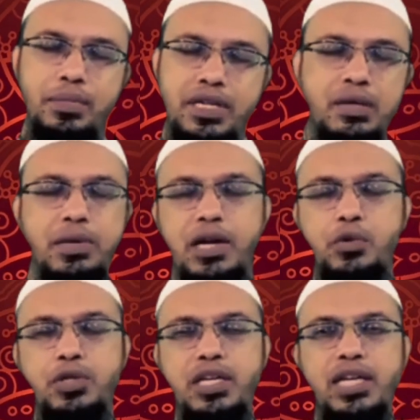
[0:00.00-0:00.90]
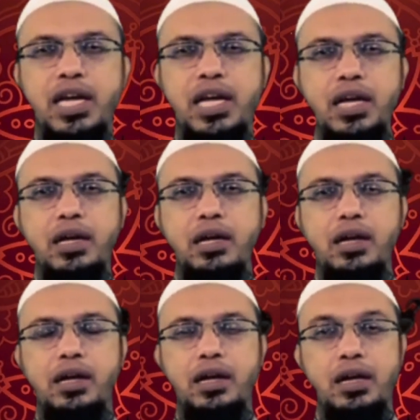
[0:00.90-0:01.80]
বেশি মায়া করতে গিয়ে
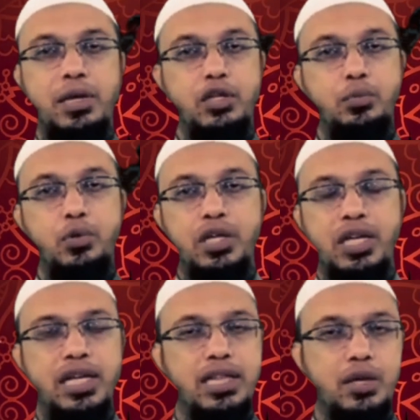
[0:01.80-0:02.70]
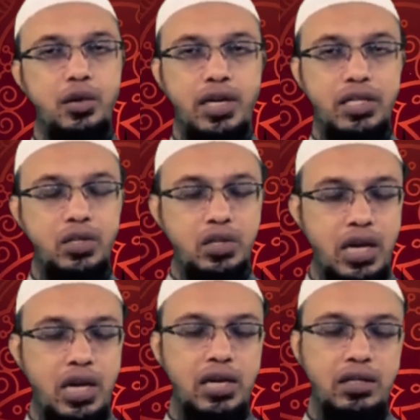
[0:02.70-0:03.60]
এবাদত বন্দীগীর ক্ষেত্রে অনেক
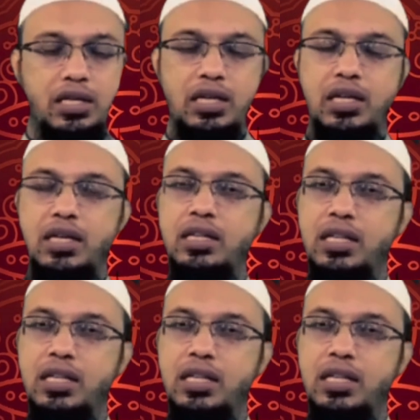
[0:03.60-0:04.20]
ছাড় তিনি